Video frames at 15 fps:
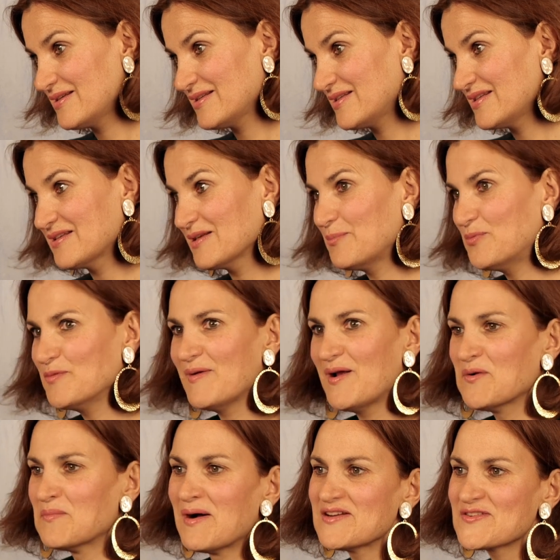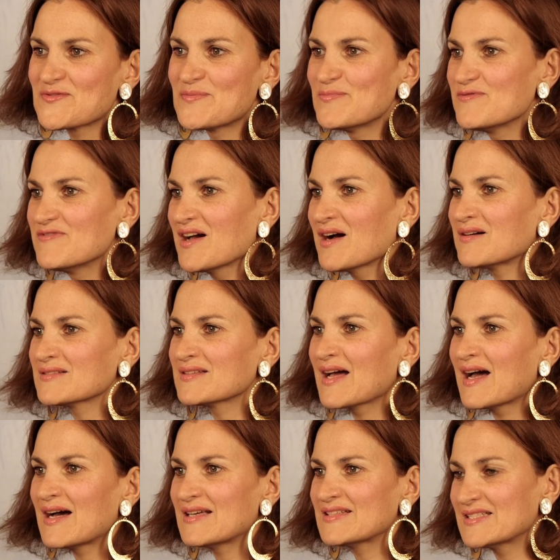c'était le plus bel hommage qu'on pouvait
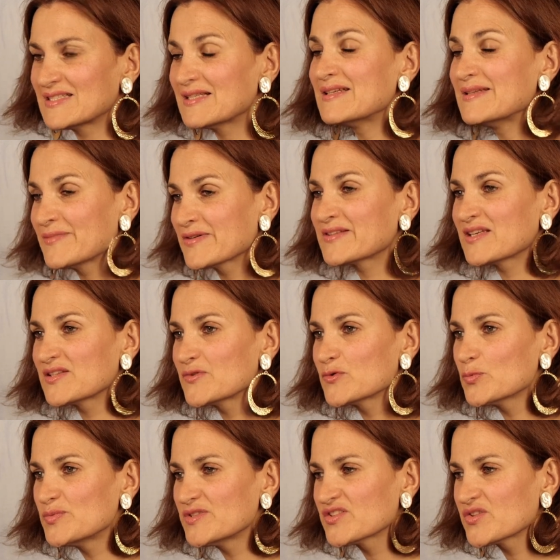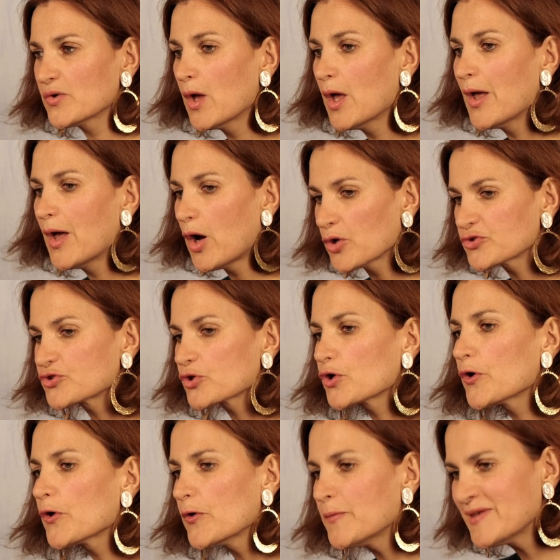rendre à cette alimentation, puisque en se
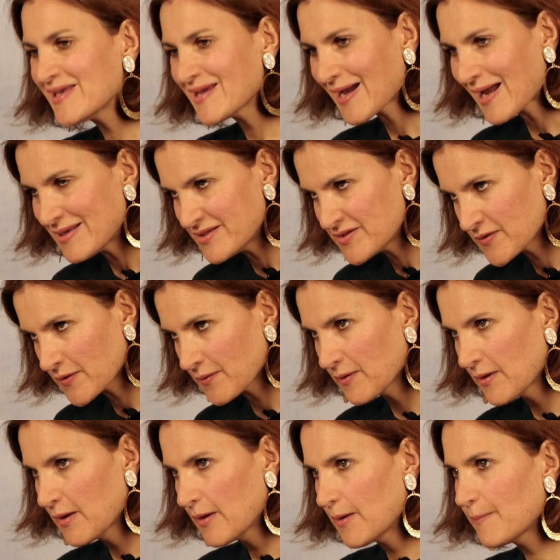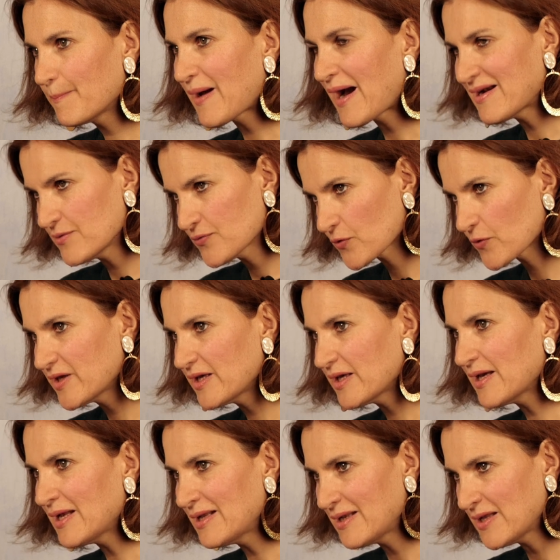reminéralisant par les fruits
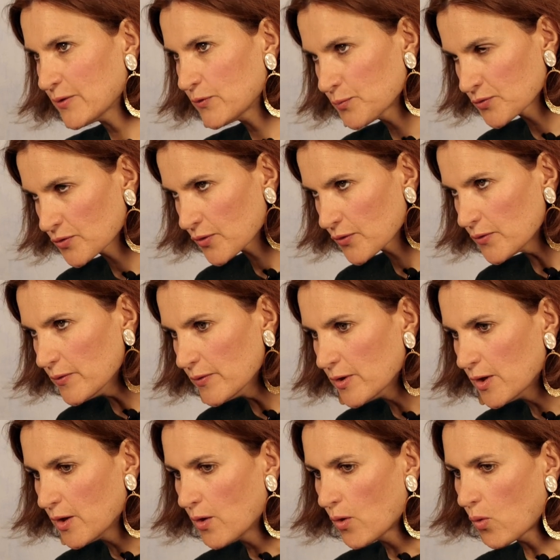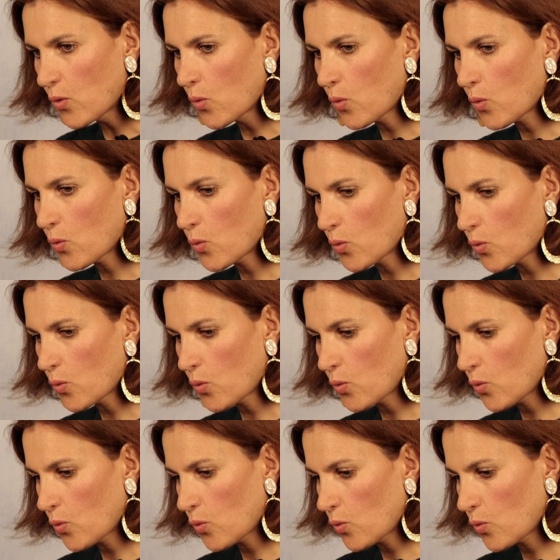et les légumes crus, on,
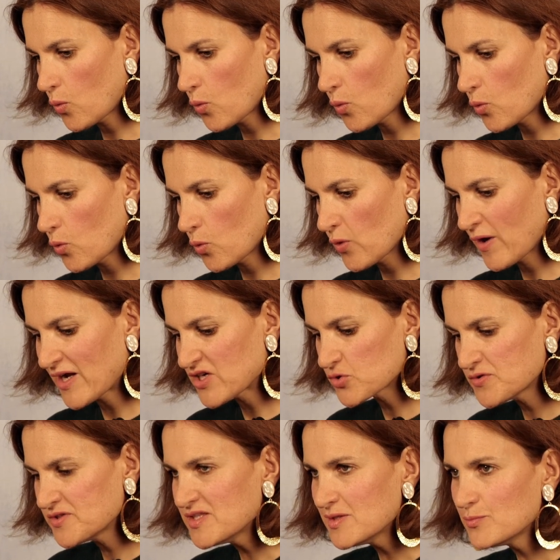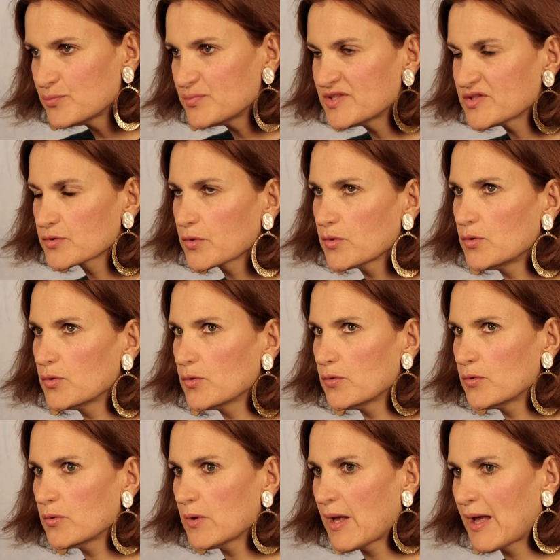rajeunit, puisque
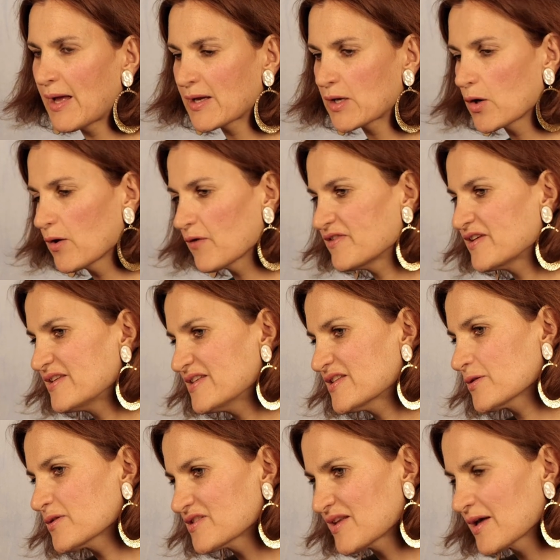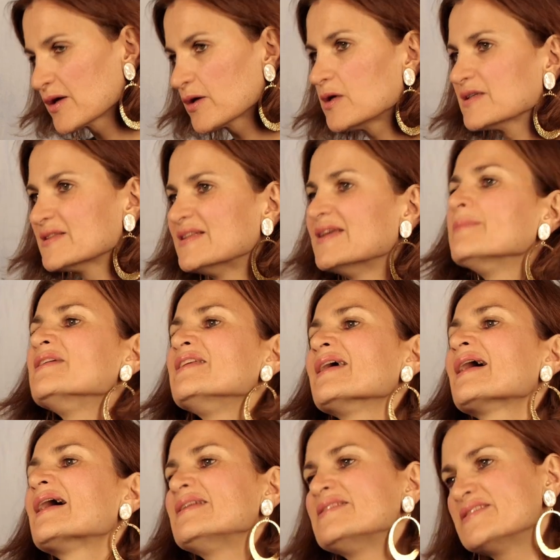le, un corps vieillissant, c'est un corps
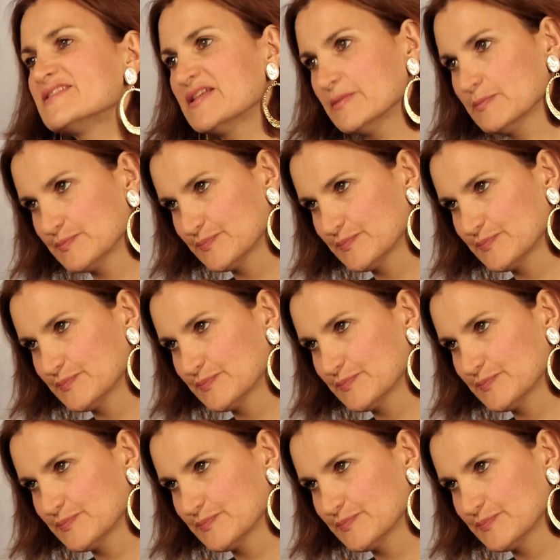déminéralisé.